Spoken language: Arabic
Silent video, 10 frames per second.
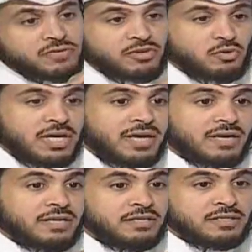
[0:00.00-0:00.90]
في أول
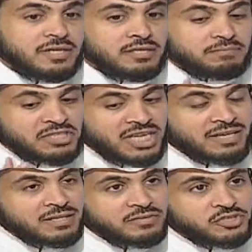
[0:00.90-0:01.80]
حلقة أن عندنا
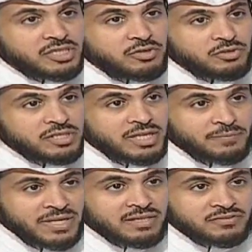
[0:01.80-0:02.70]
مشاكل نفسية وعندنا
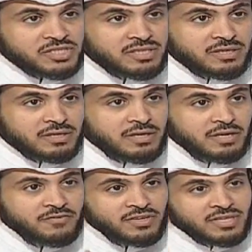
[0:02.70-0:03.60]
أمراض نفسية أمراض
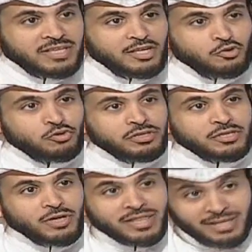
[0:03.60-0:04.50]
نفسية
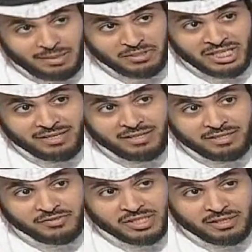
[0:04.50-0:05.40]
فالتدين يؤثر على المشاكل
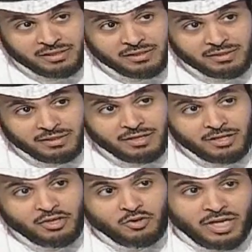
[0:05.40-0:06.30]
النفسية يؤثر على المشاكل
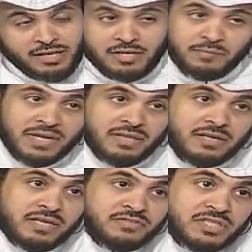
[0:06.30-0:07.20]
النفسية لكن المرض
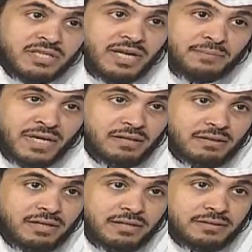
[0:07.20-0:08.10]
النفسي لا مرض نعم.
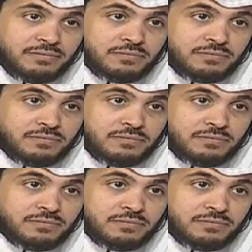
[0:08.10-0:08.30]
يعني احنا